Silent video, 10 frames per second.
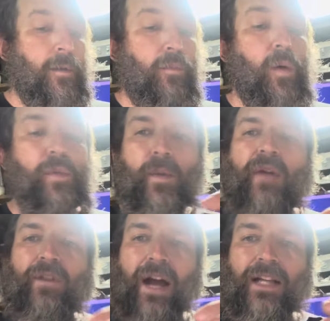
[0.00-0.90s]
bombril
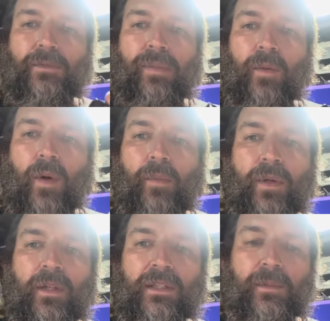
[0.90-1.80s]
mesmo, fica raspando
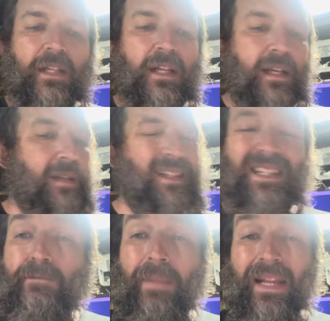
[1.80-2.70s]
bombril em cima dele aqui.
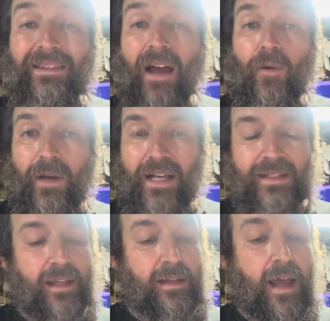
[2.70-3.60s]
Espetacular
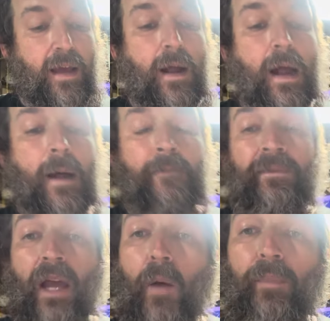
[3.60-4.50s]
essa ideia.
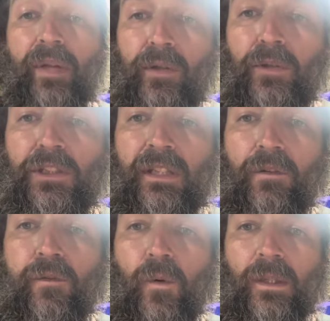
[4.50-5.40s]
Aí eu pinto com tinta
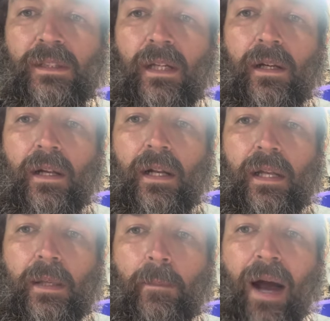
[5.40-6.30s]
fosca
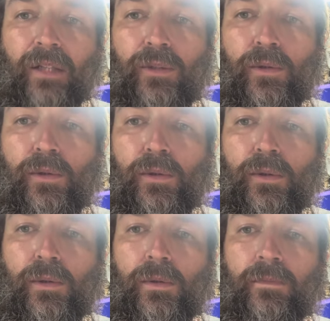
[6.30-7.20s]
e
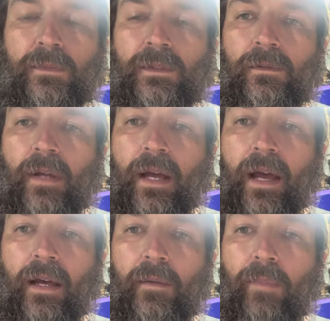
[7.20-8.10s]
passo
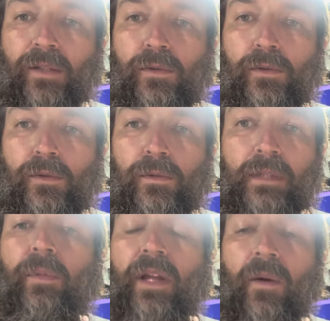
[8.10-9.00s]
é, passo
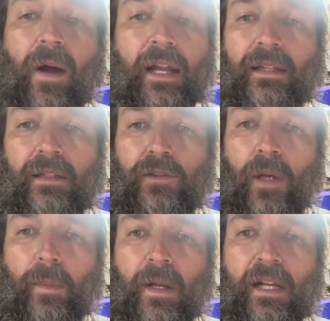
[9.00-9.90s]
WD-40 só
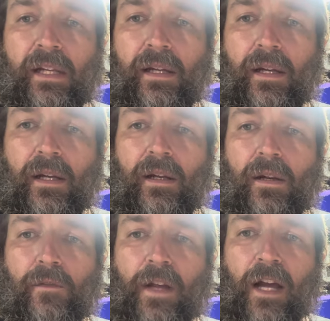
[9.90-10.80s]
para ele
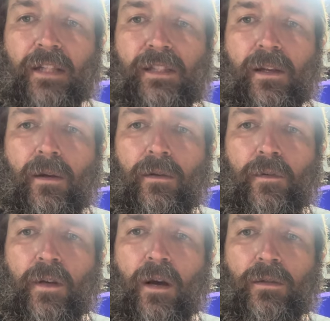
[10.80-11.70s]
ficar assim, ó, no
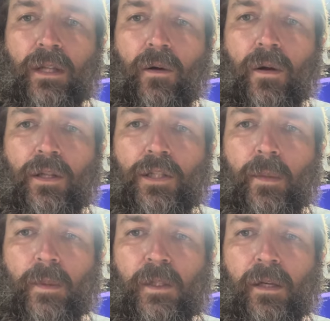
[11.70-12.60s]
final, sacou?
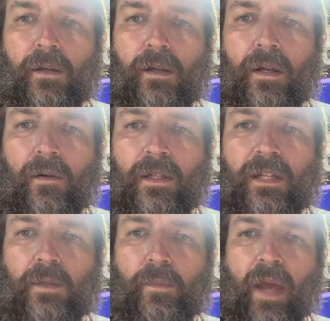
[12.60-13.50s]
Tipo assim, com esse
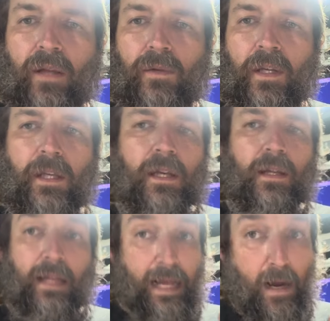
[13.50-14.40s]
aspecto aqui.
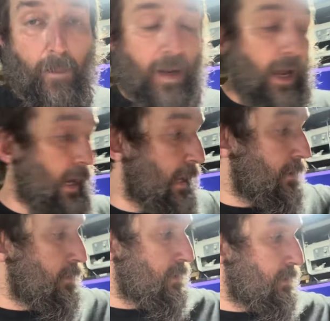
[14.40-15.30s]
Legal pra caralho,
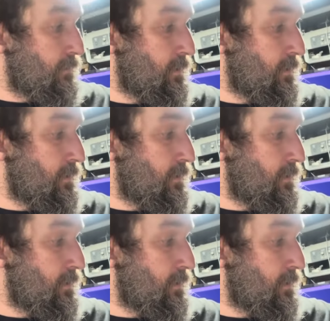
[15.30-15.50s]
inclusive.